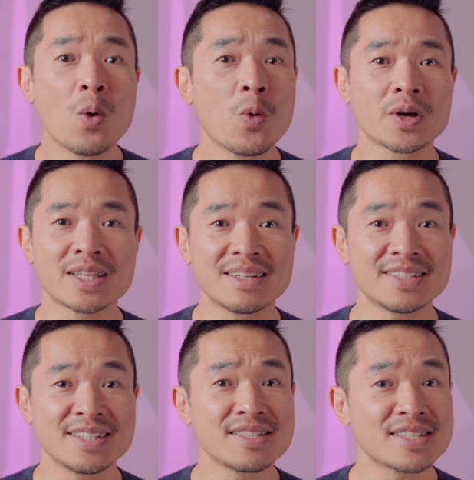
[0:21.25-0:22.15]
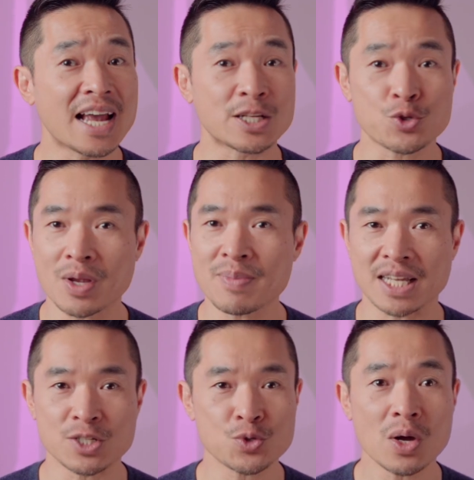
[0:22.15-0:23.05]
或担心在催
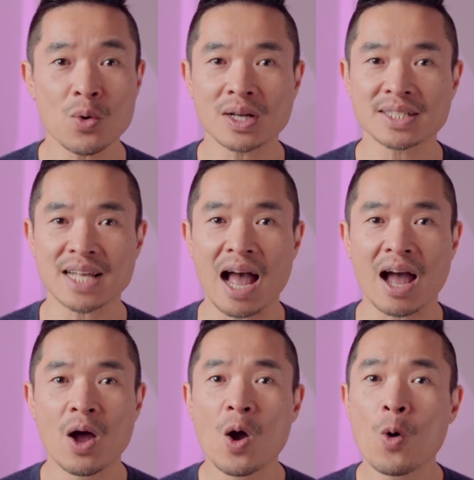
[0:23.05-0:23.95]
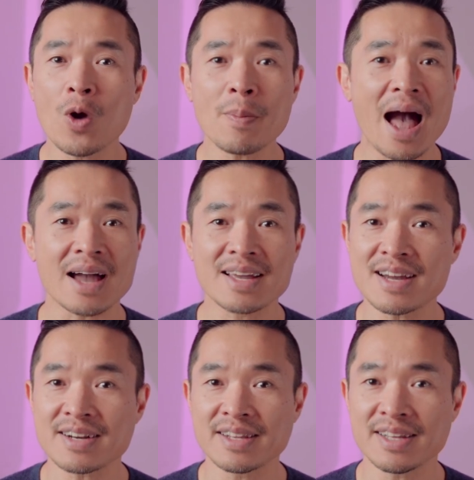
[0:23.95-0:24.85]
眠状况下会把
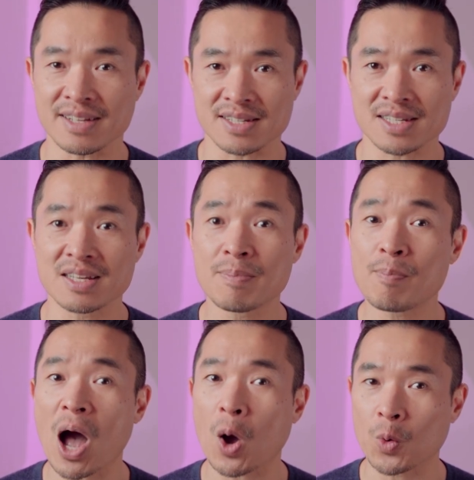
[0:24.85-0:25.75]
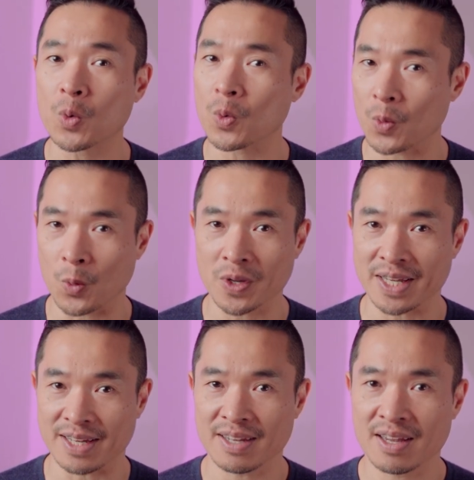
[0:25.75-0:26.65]
个人隐私暴露无
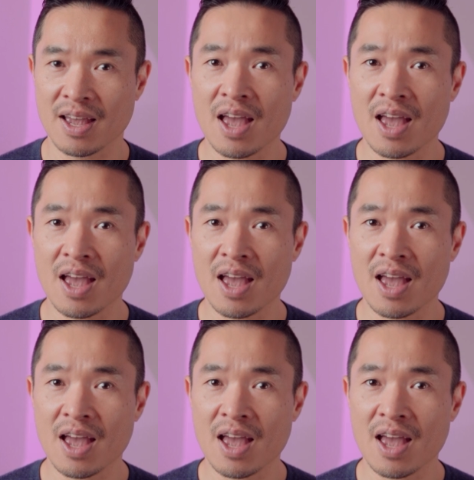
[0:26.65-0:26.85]
遗。